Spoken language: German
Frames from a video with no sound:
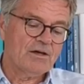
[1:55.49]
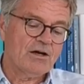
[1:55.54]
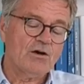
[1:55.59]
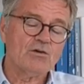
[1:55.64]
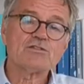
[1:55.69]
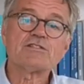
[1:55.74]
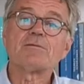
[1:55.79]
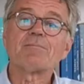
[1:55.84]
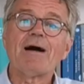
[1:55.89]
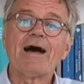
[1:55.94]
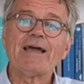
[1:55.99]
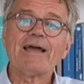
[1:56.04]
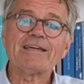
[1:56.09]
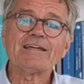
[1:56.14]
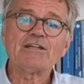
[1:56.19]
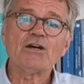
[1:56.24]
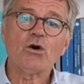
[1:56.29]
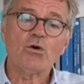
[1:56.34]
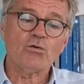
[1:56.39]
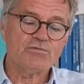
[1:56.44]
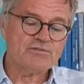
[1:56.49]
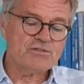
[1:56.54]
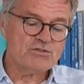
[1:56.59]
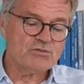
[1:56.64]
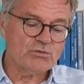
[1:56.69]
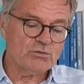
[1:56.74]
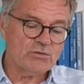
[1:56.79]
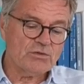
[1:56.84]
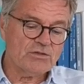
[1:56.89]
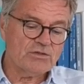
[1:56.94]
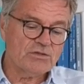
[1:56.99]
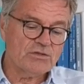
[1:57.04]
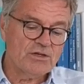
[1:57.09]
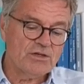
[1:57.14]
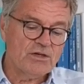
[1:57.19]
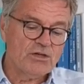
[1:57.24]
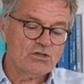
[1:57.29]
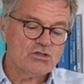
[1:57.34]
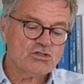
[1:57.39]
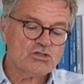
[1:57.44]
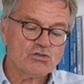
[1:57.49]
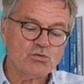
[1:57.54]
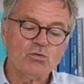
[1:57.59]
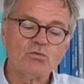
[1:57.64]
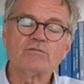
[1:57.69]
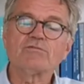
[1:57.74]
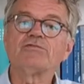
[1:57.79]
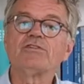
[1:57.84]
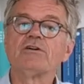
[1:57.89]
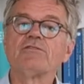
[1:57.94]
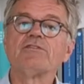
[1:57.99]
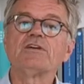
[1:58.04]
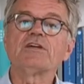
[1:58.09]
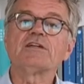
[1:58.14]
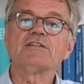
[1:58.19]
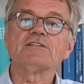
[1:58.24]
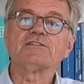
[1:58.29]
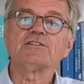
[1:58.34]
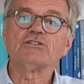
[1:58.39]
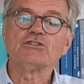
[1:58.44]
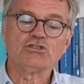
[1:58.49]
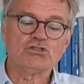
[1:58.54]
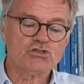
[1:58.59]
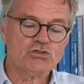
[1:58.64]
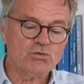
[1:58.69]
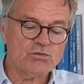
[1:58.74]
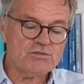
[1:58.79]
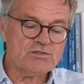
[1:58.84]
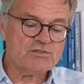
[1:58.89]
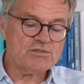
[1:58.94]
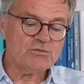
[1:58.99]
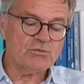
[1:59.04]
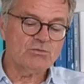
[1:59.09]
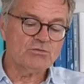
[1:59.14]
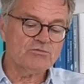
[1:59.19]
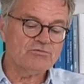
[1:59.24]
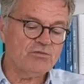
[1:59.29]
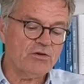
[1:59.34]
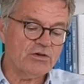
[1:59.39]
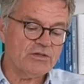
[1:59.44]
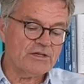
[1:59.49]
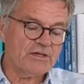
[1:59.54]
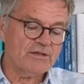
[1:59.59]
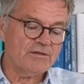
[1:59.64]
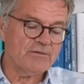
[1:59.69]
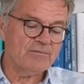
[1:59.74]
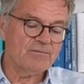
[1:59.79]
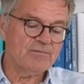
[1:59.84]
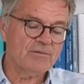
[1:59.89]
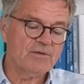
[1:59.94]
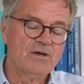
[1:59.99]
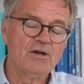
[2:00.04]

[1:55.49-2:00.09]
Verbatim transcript: Aus dem Einkauf zurück, schon verwickelt in Schuss und Feuer